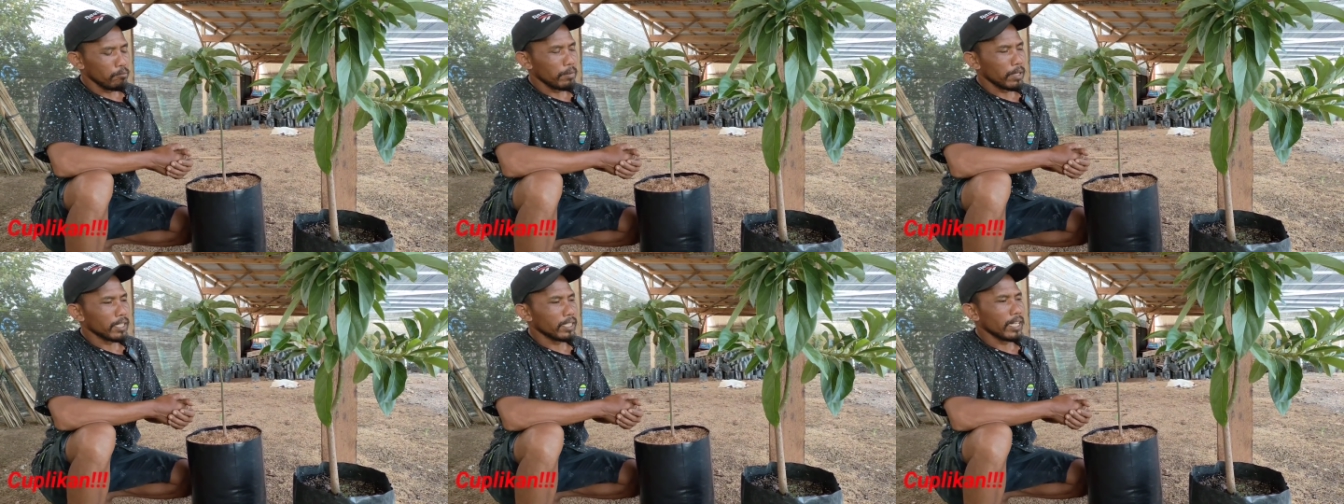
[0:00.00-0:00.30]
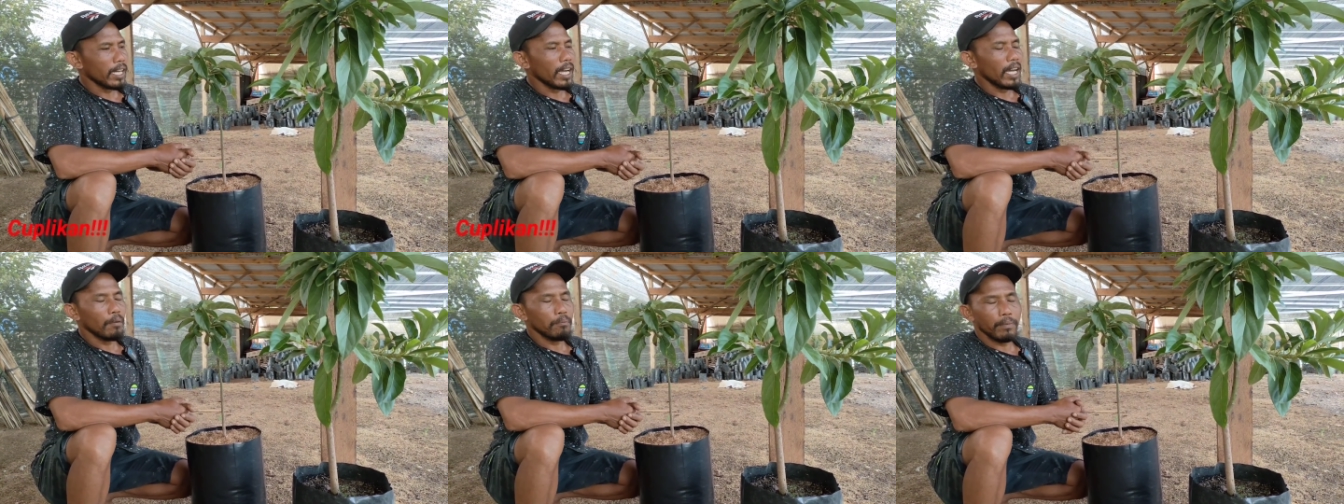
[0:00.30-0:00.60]

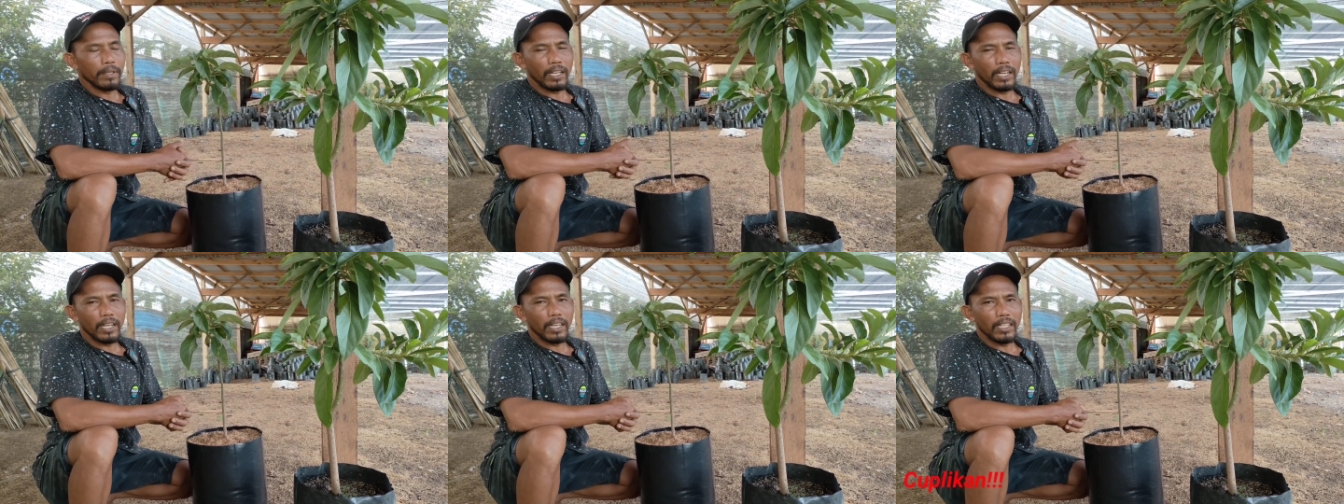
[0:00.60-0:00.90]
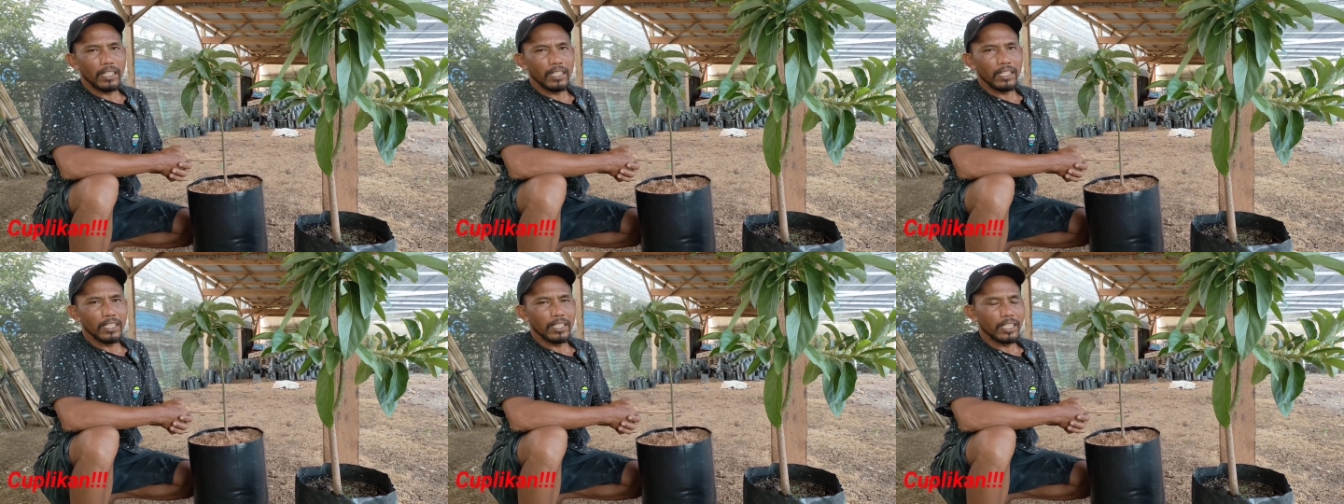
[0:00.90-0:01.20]
bertahap ya
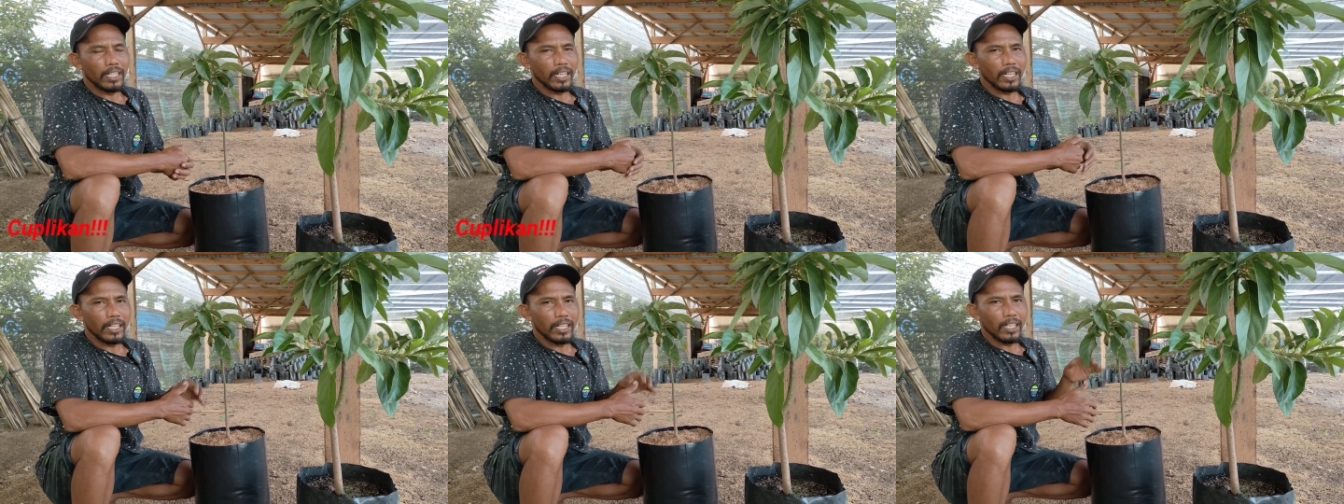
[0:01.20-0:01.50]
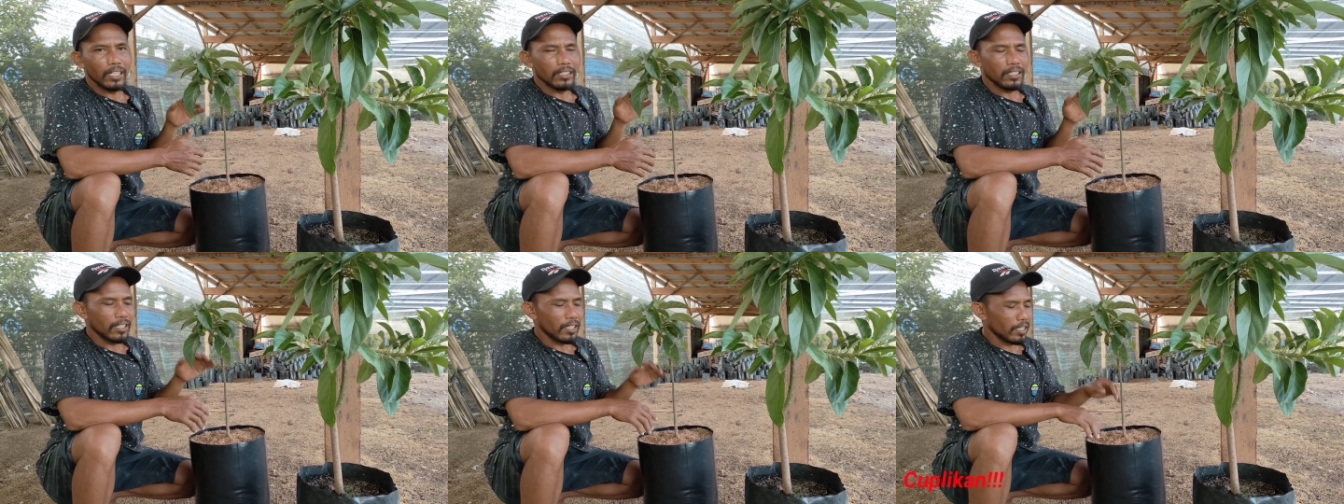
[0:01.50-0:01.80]

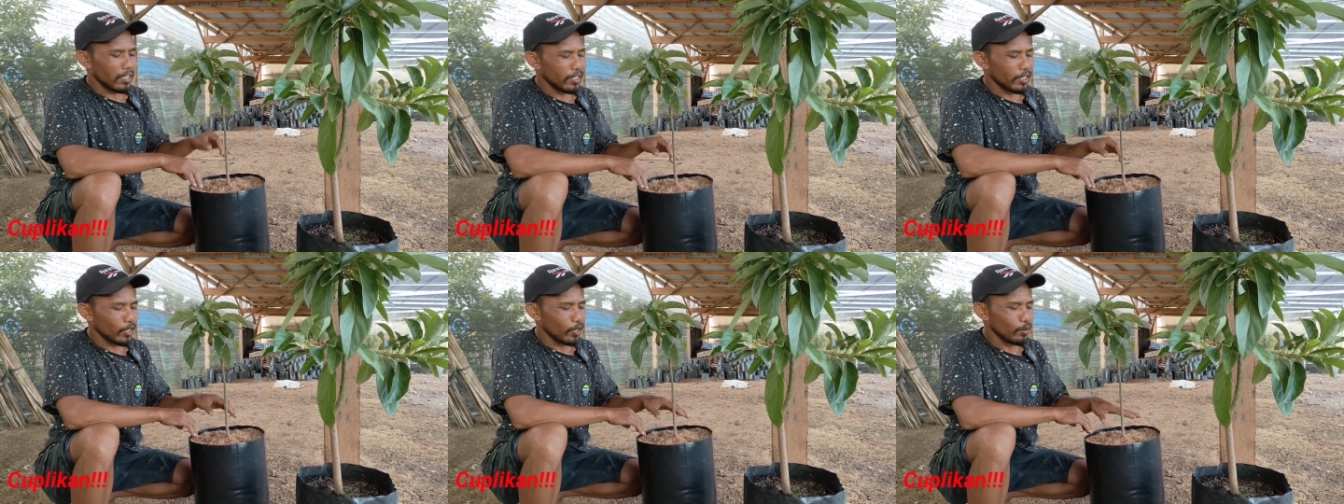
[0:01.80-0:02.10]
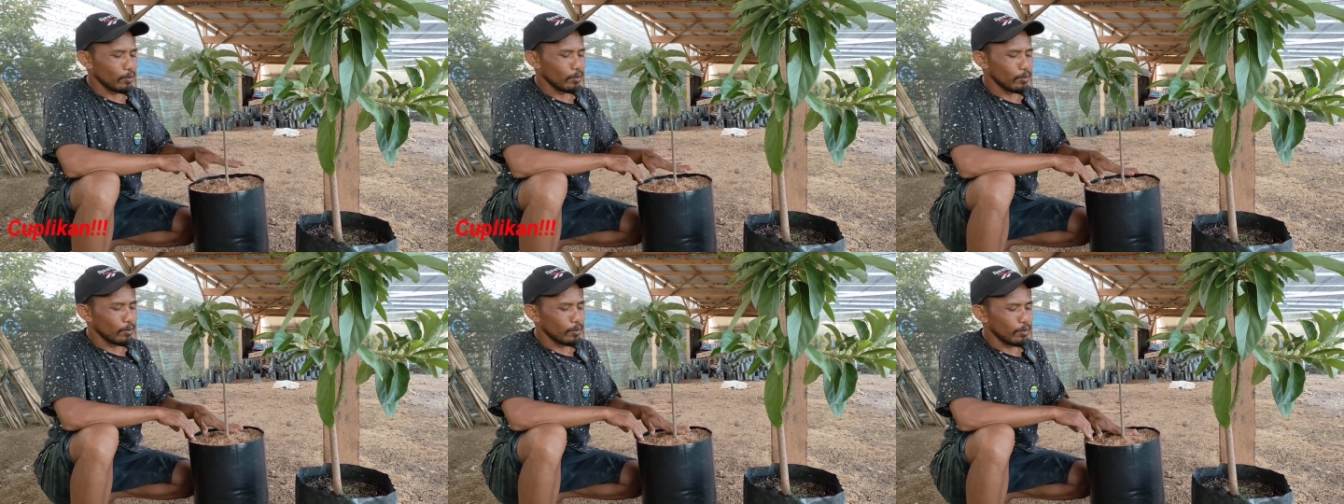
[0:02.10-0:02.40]
dari yang
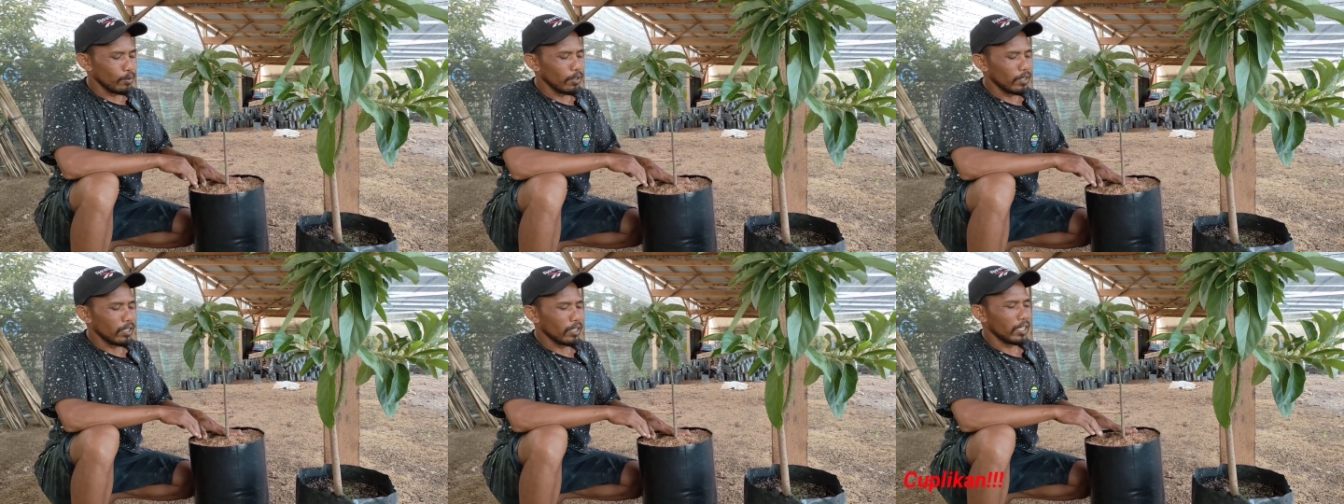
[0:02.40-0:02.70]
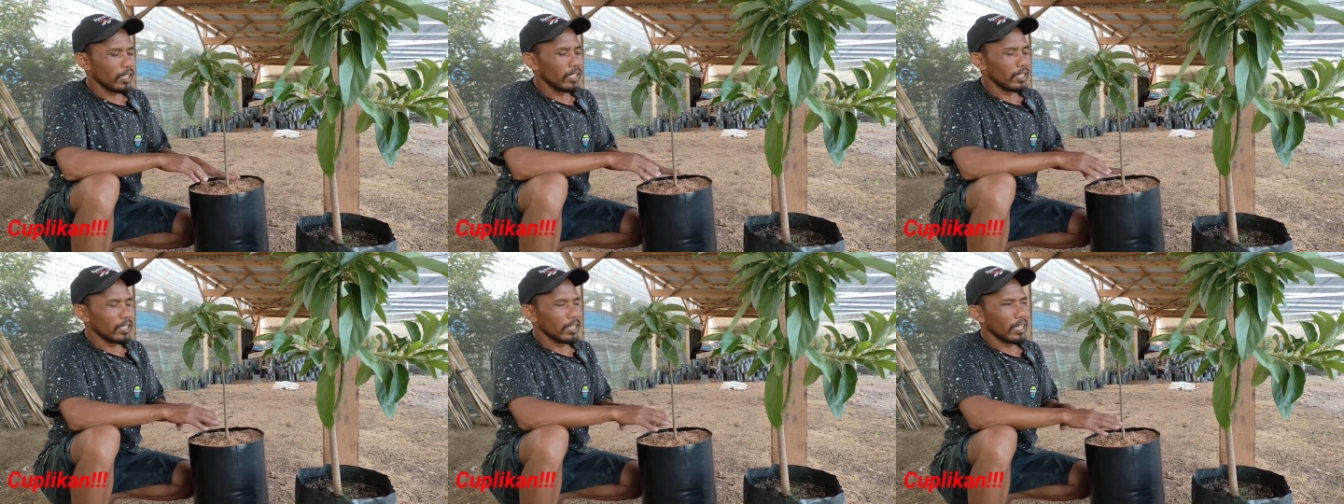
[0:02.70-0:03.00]
terkecil dulu
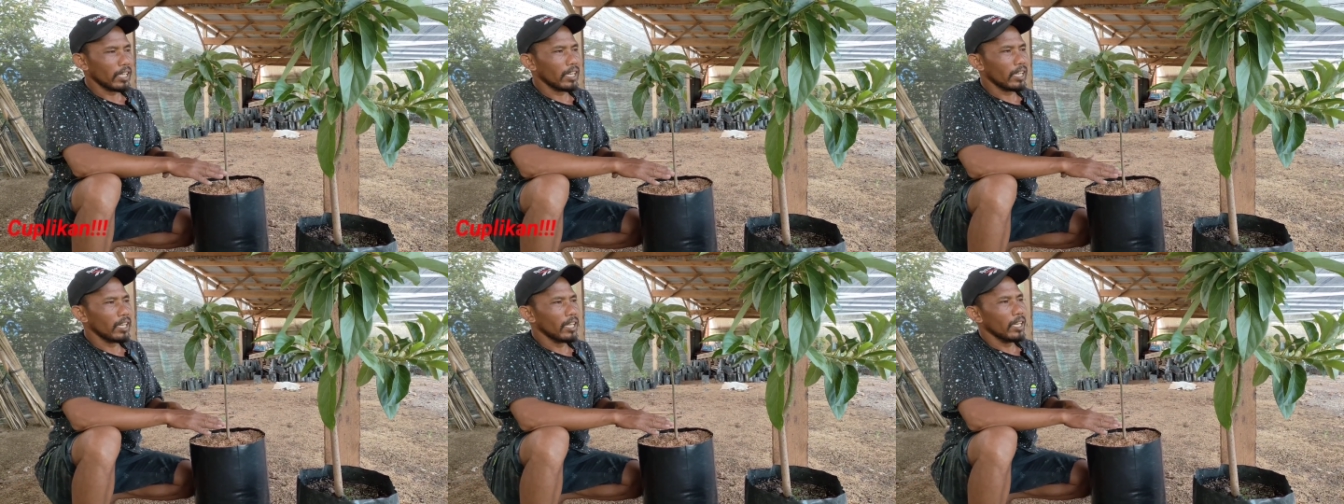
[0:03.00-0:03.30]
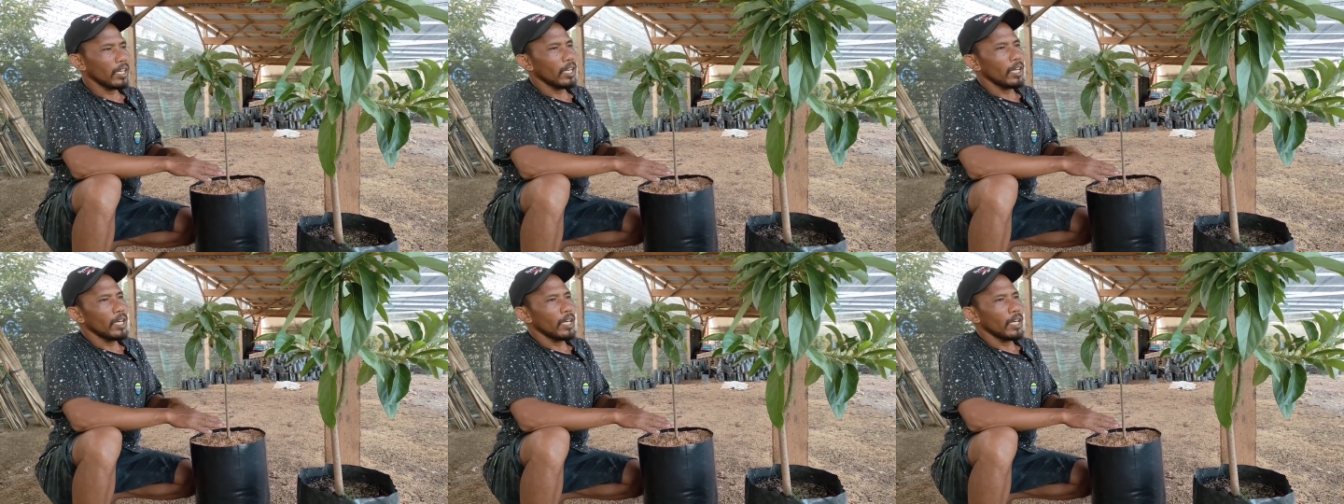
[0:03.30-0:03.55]
kita